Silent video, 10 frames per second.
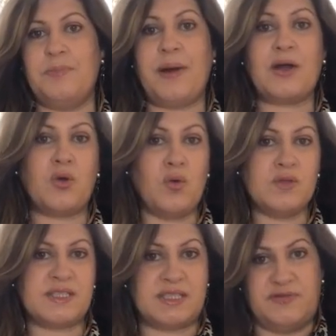Par
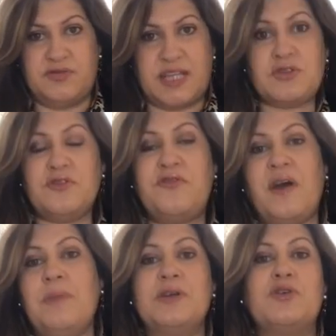contre, si vous êtes une
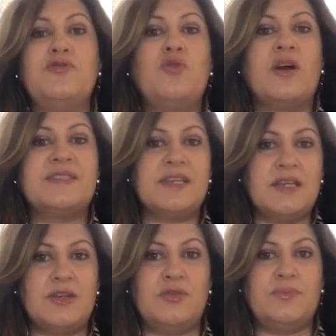femme et que vous
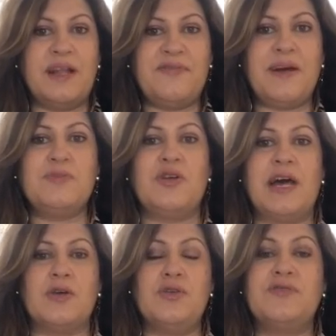croisez une belle femme dans
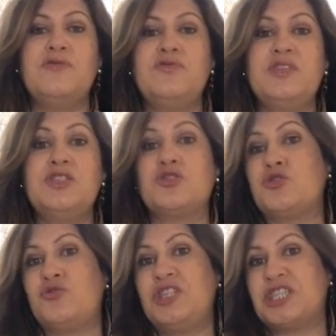la rue et que vous vous dites je
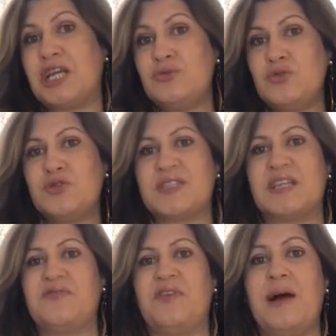suis jalouse de
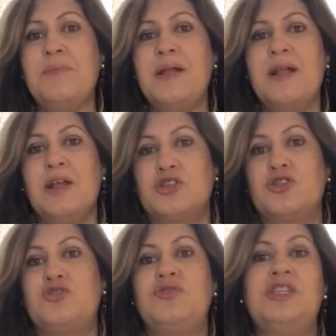cette femme, je
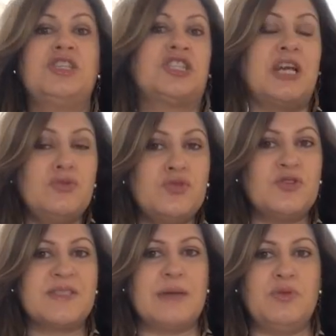suis jalouse
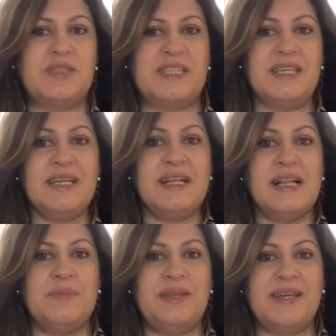de sa beauté, eh
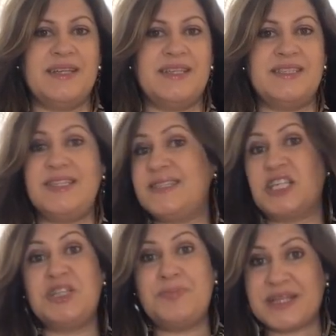bien ici il ne
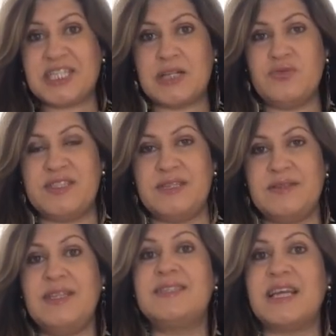s'agit pas de
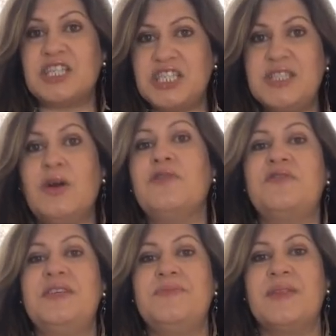jalousie, il s'agit
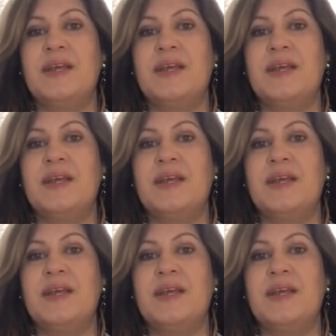d'envie.